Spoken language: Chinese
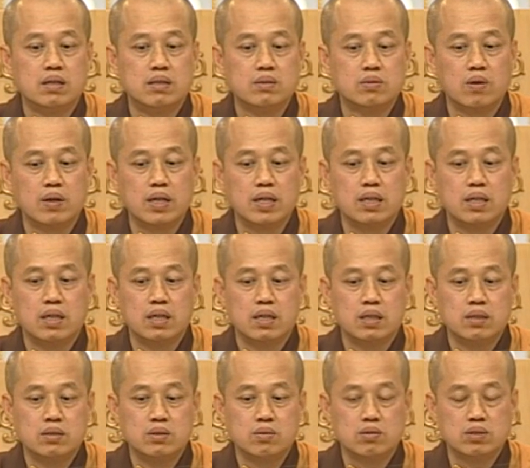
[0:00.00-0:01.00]
所以
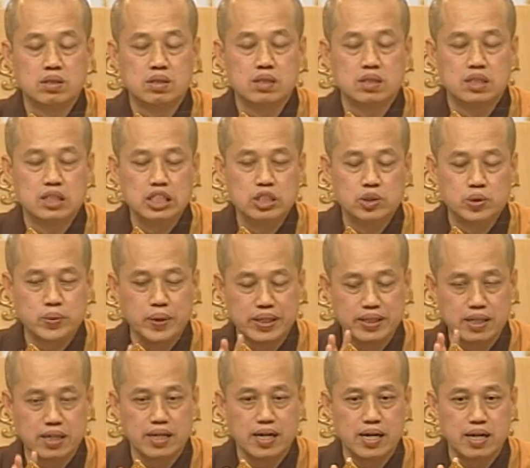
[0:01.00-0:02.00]
就是你学
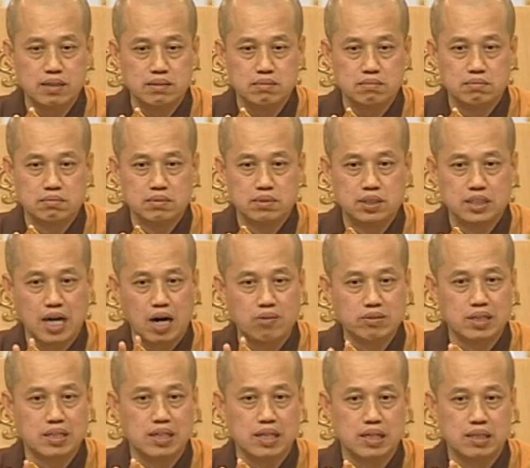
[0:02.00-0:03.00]
的人、教
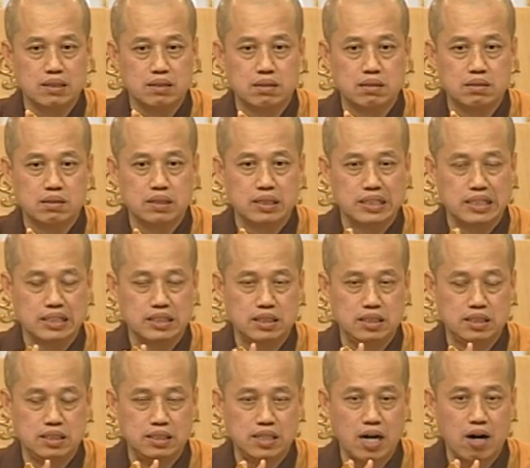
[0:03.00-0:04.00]
的人，你
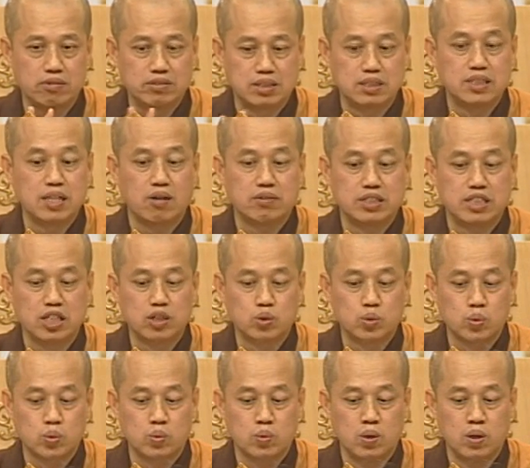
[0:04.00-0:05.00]
要知道清
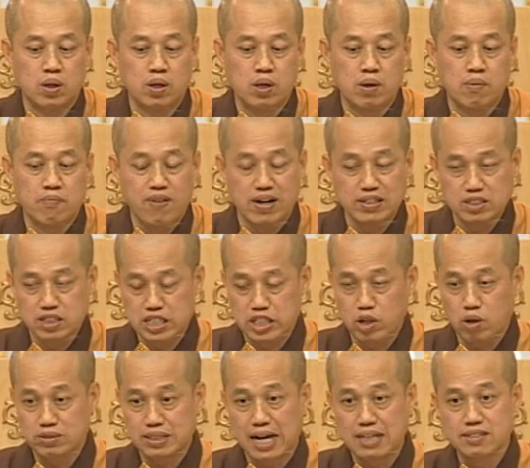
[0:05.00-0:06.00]
楚，否则你
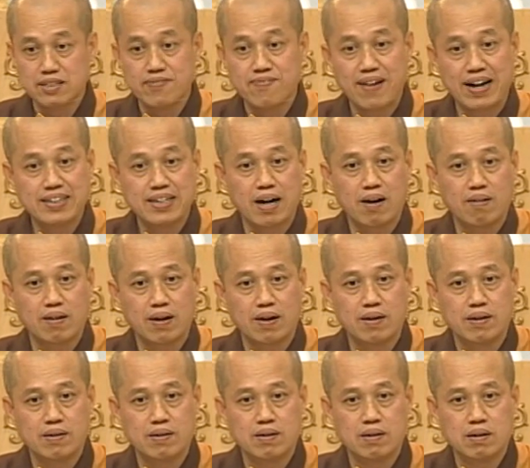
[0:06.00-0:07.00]
又产生烦恼了。
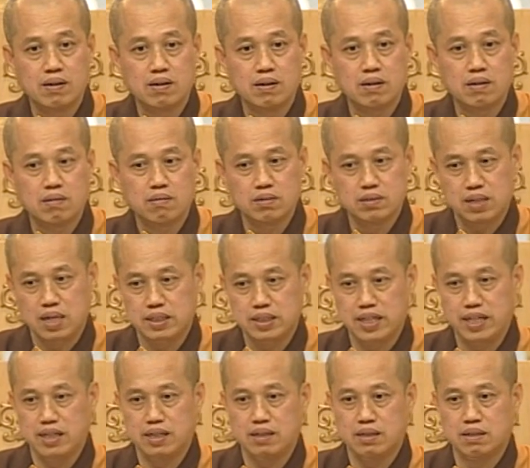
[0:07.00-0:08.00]
我这样
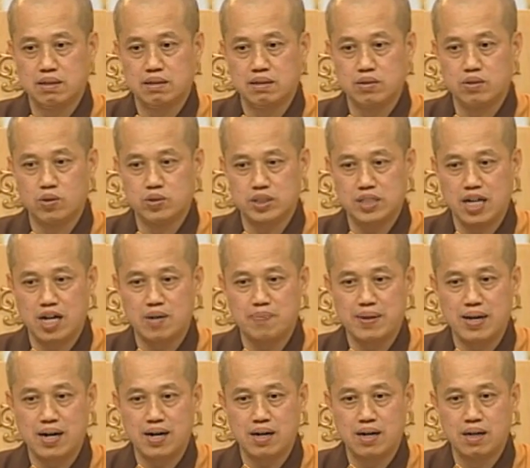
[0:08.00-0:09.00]
念有效
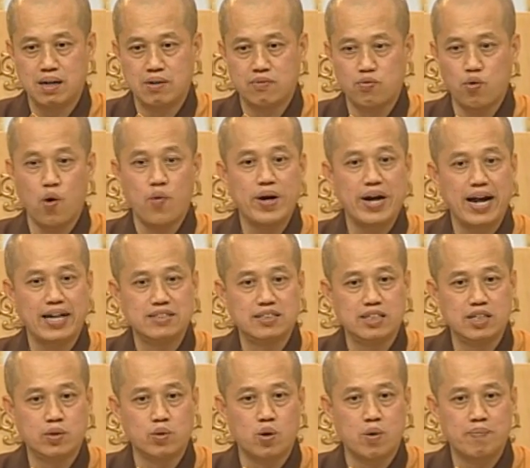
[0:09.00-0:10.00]
吗？佛会来
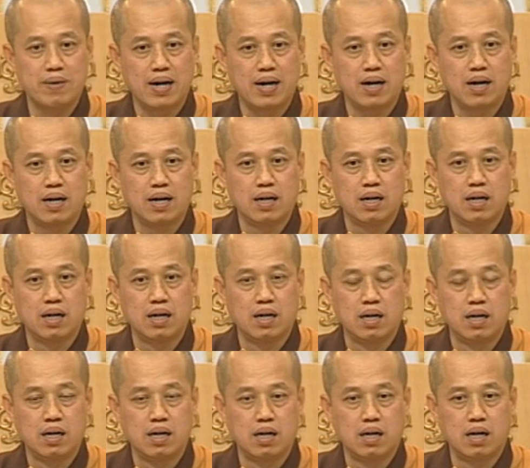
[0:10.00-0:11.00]
接我吗？
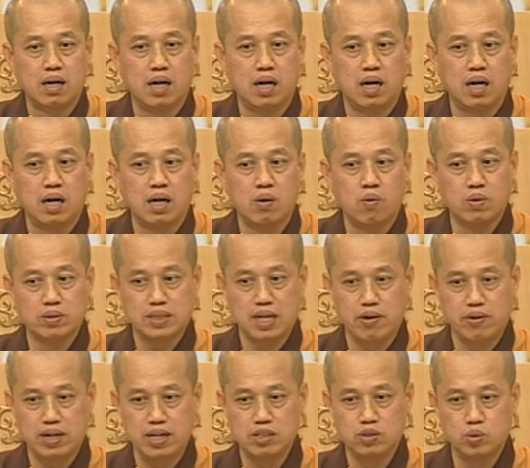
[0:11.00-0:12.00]
啊，我这
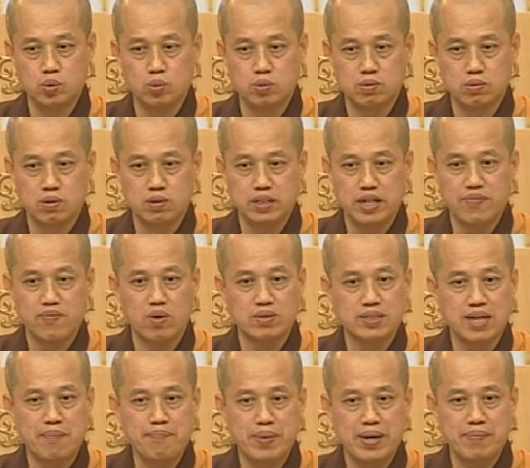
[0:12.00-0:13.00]
样可以入念佛
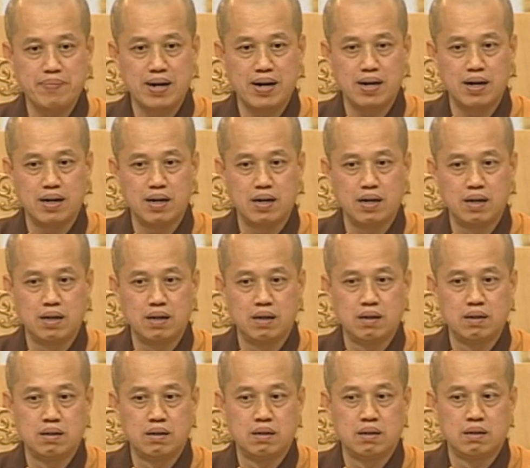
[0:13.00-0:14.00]
三昧吗？
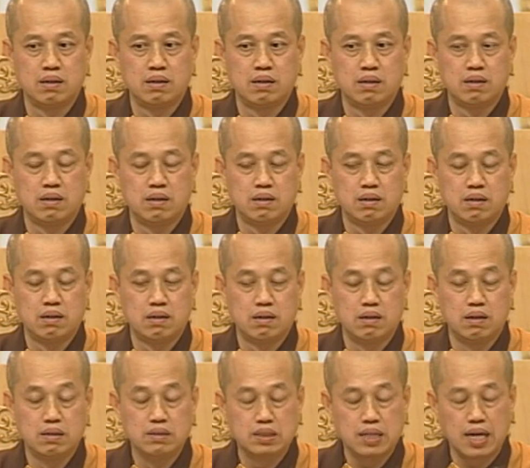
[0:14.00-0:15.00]

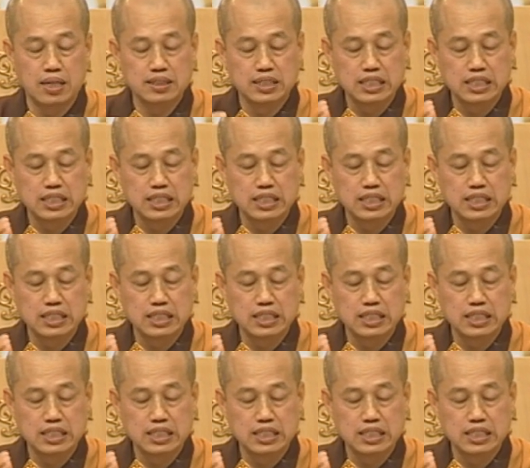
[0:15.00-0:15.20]
人家已